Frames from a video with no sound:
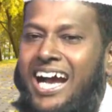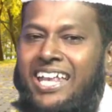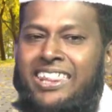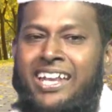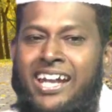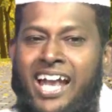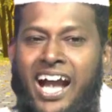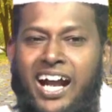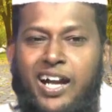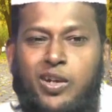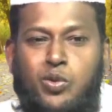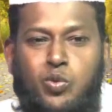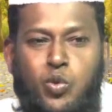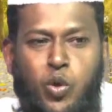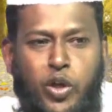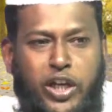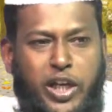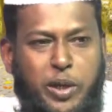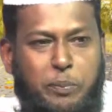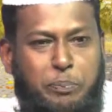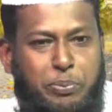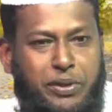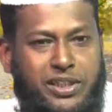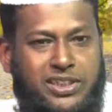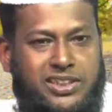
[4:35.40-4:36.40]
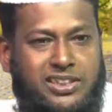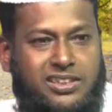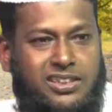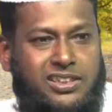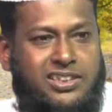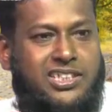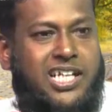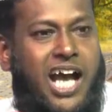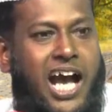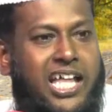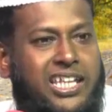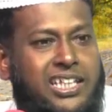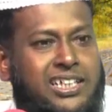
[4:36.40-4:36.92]
அதை நாங்கள் தூக்கி
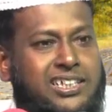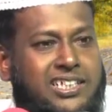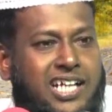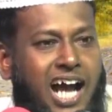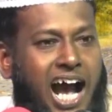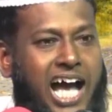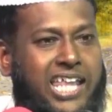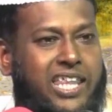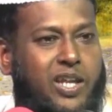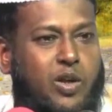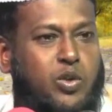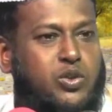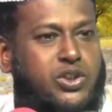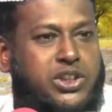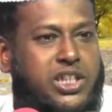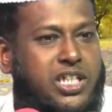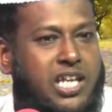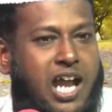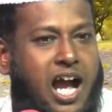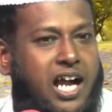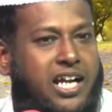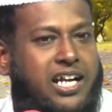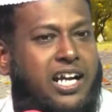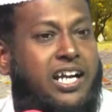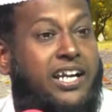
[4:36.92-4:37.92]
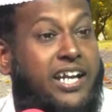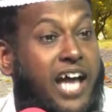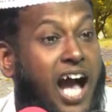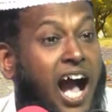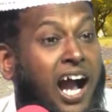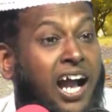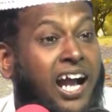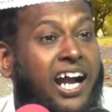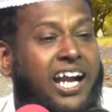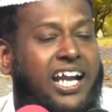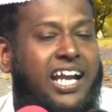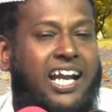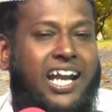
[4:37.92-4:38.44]
பிடிச்சிக்கிட்டு அதுக்கு ஆதரவு செய்கிறாக்கள்
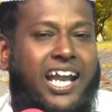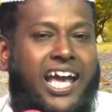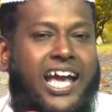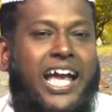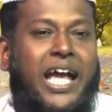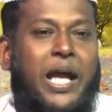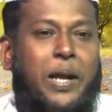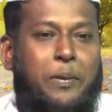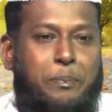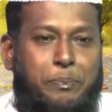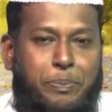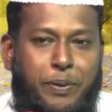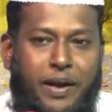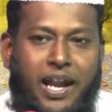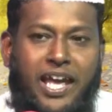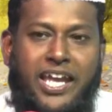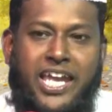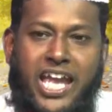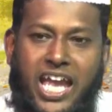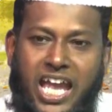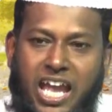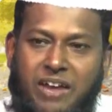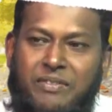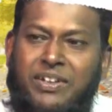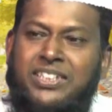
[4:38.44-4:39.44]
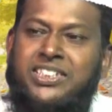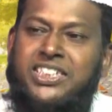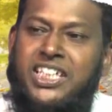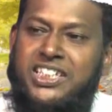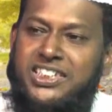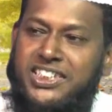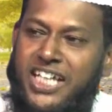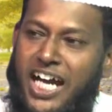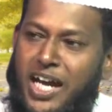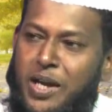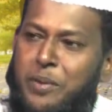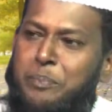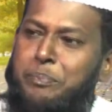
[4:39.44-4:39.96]
நாங்கள் இல்லை பிழையை எவன்
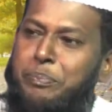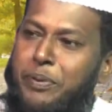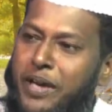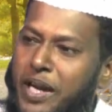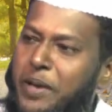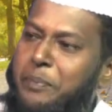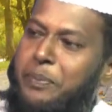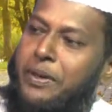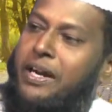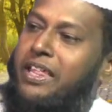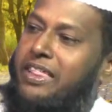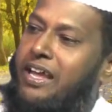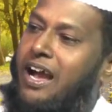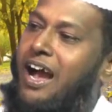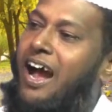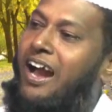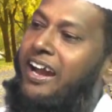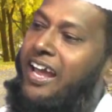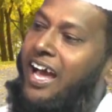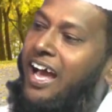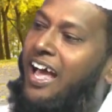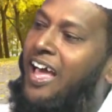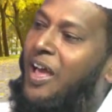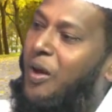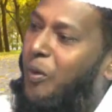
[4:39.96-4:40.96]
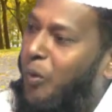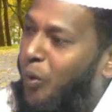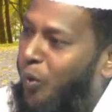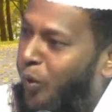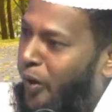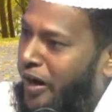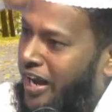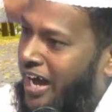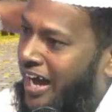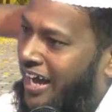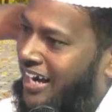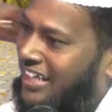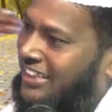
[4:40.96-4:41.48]
செஞ்சாலும் பிழை பிள்ளை தான் ஆனால்
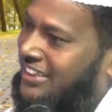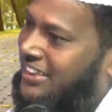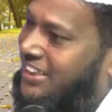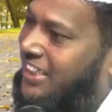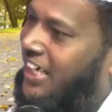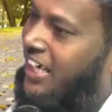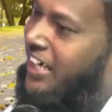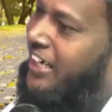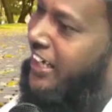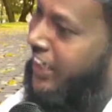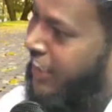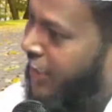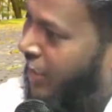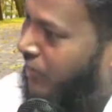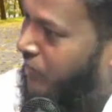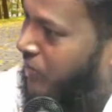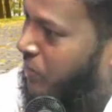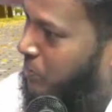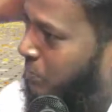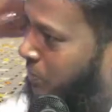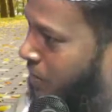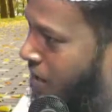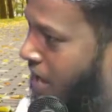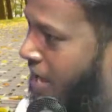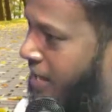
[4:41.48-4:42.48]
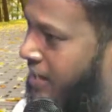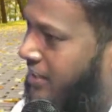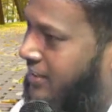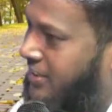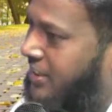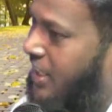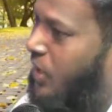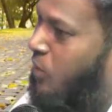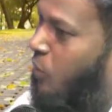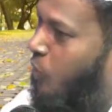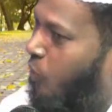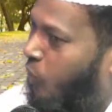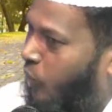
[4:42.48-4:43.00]
உங்களோட அரசியல் நீங்கள் விரும்புகிற
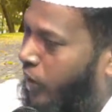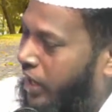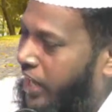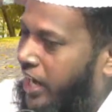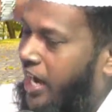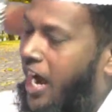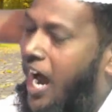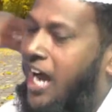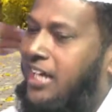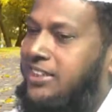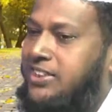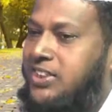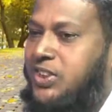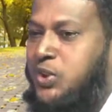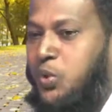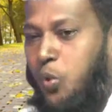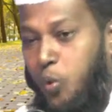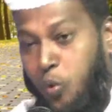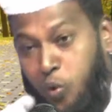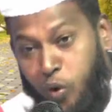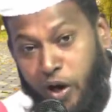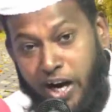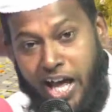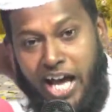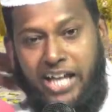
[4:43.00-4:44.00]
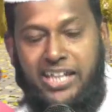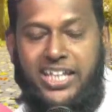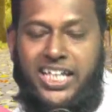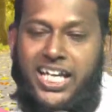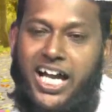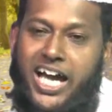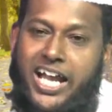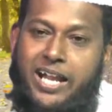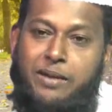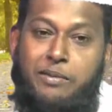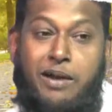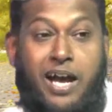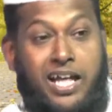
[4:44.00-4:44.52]
அரசியல் உங்களோட ஆட்சி உங்களோட
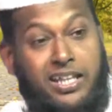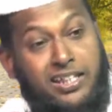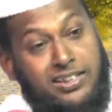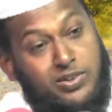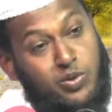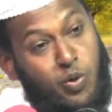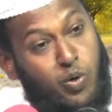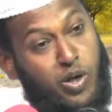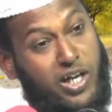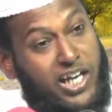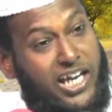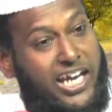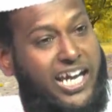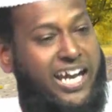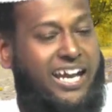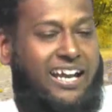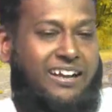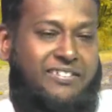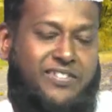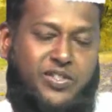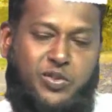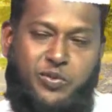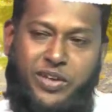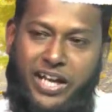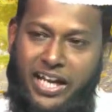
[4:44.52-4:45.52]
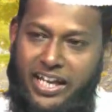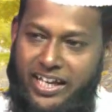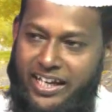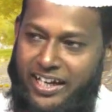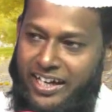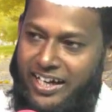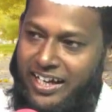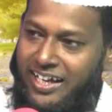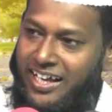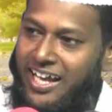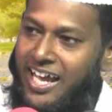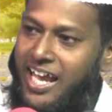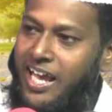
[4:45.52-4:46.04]
அதிகாரம் அது சொல்லி வேலை
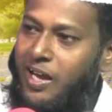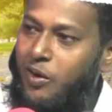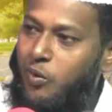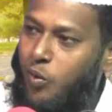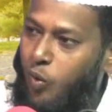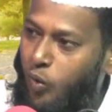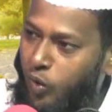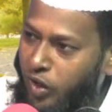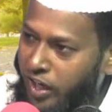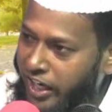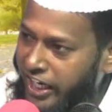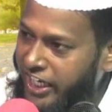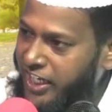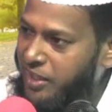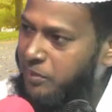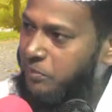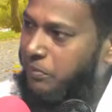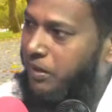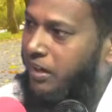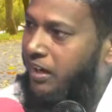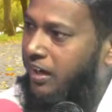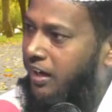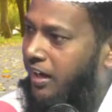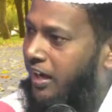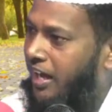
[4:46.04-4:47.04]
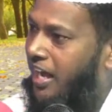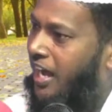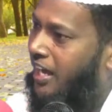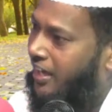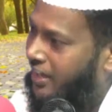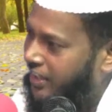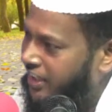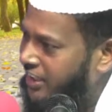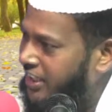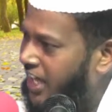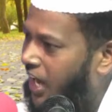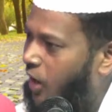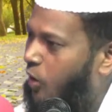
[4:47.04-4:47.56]
இல்லை கொள்கையும் இல்லை
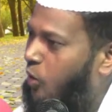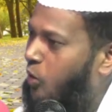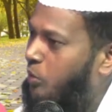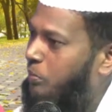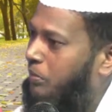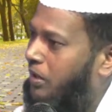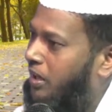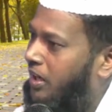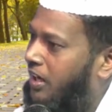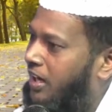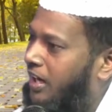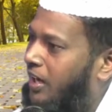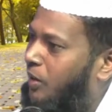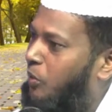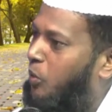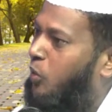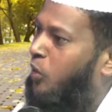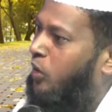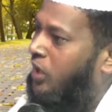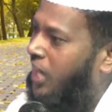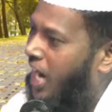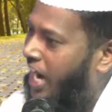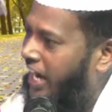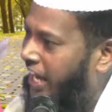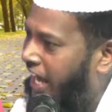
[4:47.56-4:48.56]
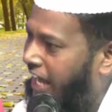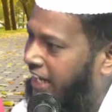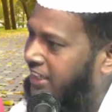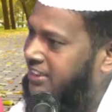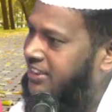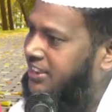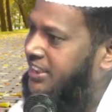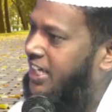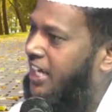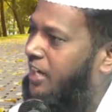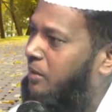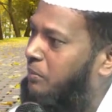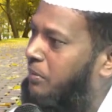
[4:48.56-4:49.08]
அக்கீதாவும் இல்லை ஒழுங்கான
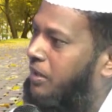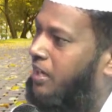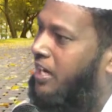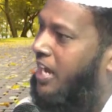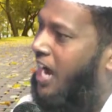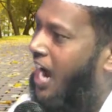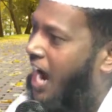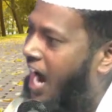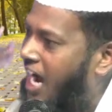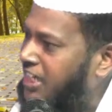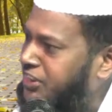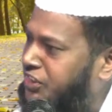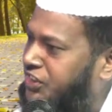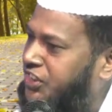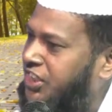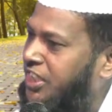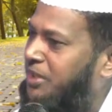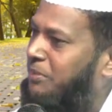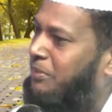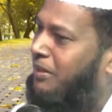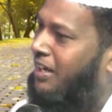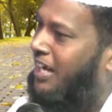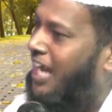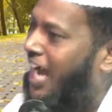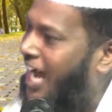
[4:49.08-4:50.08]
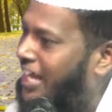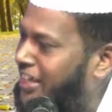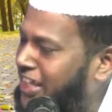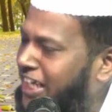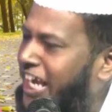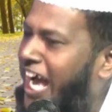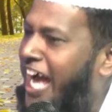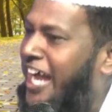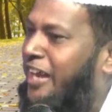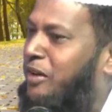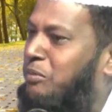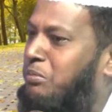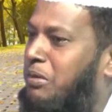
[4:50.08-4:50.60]
அரசியலும் இல்லை ஆட்சியும் இல்லை
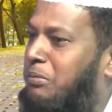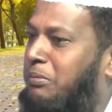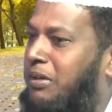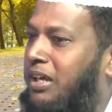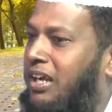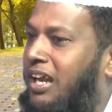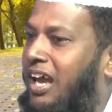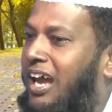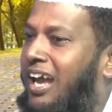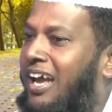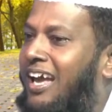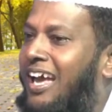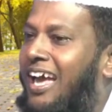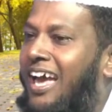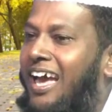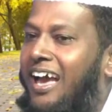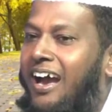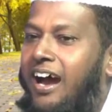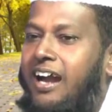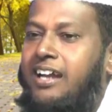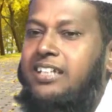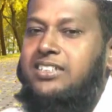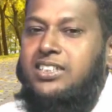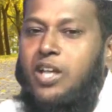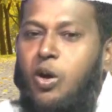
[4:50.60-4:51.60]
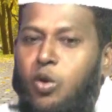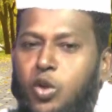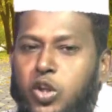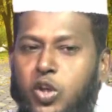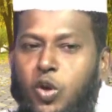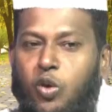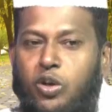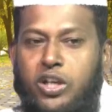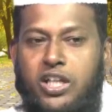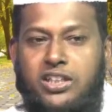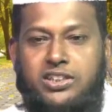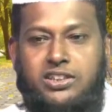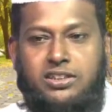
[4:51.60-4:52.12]
அதிகாரமும் இல்லை ஆனால்
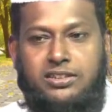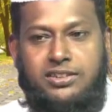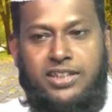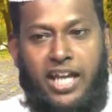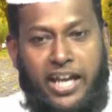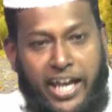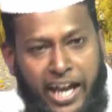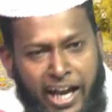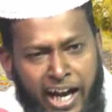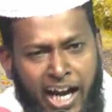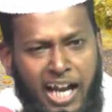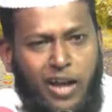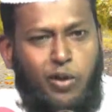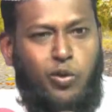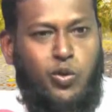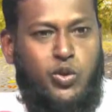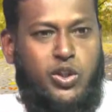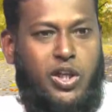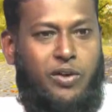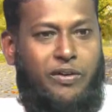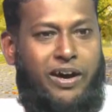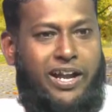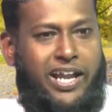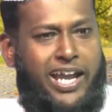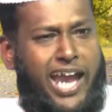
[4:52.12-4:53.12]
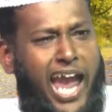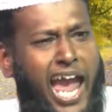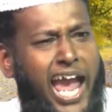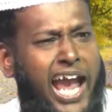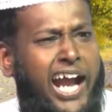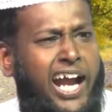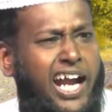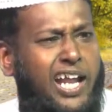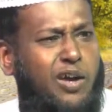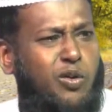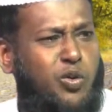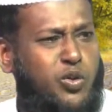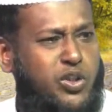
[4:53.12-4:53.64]
சவுதி ஒன்றை செஞ்சால் எங்களை குத்தவாரு
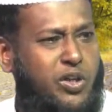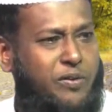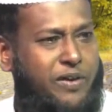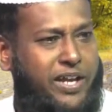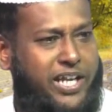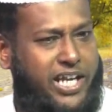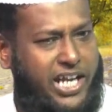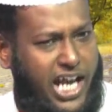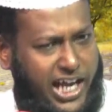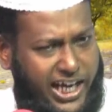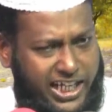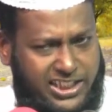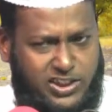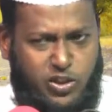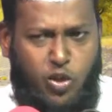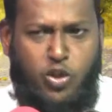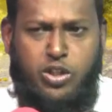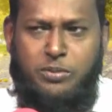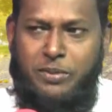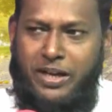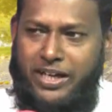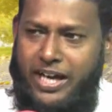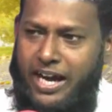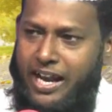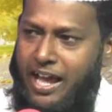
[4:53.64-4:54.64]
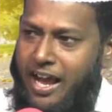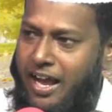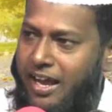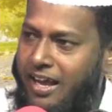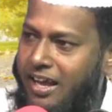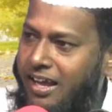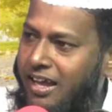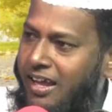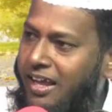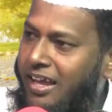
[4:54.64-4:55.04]
ஏன் எங்களை குத்தவாருங்க நாங்கள் சவுதி மக்களா